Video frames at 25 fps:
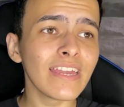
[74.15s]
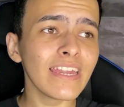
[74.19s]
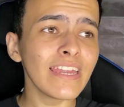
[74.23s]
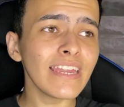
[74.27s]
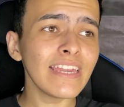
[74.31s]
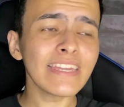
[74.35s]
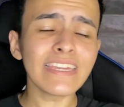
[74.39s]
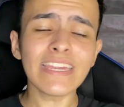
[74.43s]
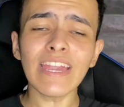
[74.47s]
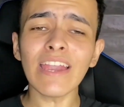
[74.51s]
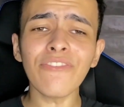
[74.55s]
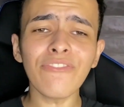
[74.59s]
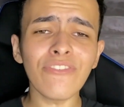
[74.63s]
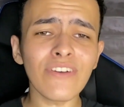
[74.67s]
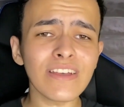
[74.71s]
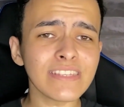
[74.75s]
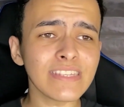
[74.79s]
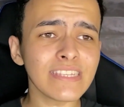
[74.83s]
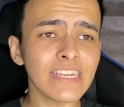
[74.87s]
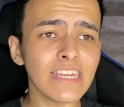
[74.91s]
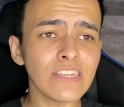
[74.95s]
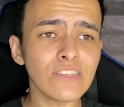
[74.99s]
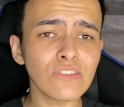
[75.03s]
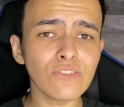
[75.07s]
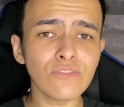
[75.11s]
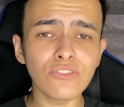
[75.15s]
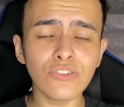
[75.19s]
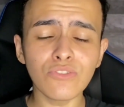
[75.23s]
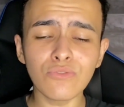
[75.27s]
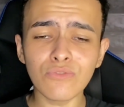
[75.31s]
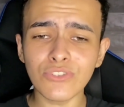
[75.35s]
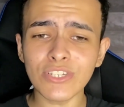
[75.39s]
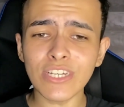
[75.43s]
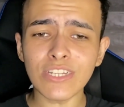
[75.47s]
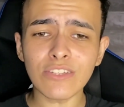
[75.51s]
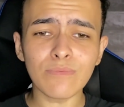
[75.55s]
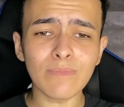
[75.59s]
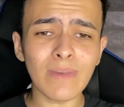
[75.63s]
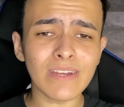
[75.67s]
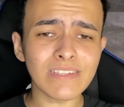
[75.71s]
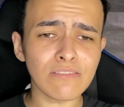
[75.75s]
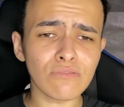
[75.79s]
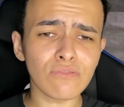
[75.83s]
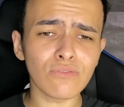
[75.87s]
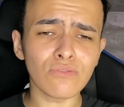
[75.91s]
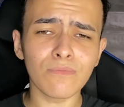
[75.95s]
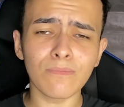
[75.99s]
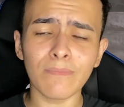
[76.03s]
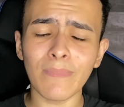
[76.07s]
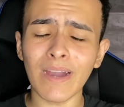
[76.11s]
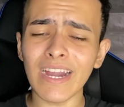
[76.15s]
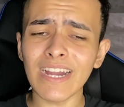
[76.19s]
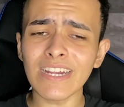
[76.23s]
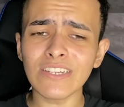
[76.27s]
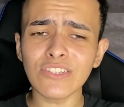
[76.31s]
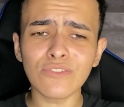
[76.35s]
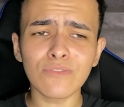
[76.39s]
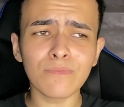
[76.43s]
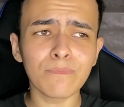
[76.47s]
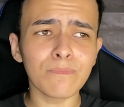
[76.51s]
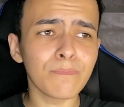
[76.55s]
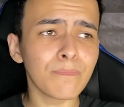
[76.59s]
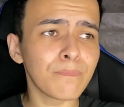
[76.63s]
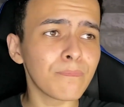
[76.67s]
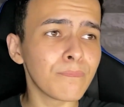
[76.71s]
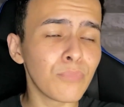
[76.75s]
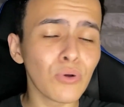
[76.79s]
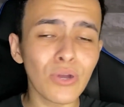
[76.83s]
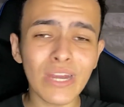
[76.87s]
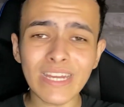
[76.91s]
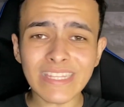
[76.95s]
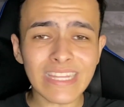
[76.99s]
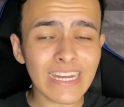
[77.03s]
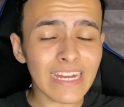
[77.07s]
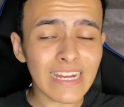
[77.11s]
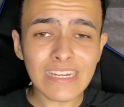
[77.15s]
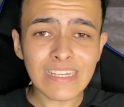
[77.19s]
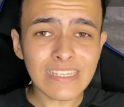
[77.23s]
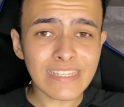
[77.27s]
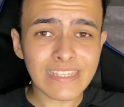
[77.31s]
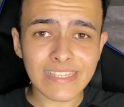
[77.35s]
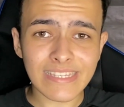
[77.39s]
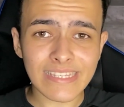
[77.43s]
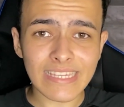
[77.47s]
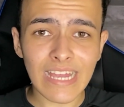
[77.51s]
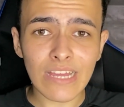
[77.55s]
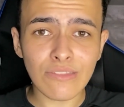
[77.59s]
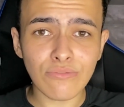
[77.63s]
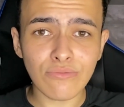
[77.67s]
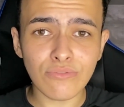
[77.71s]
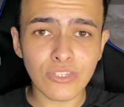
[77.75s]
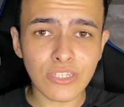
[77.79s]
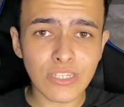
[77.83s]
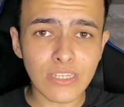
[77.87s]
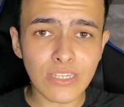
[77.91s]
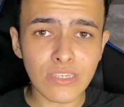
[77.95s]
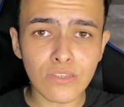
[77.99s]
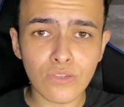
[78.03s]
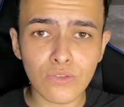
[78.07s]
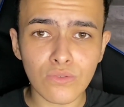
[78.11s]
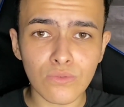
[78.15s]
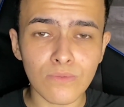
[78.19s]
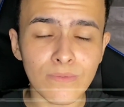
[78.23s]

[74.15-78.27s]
e quer fazer isso de um jeito mais automático, porque tá cansado disso.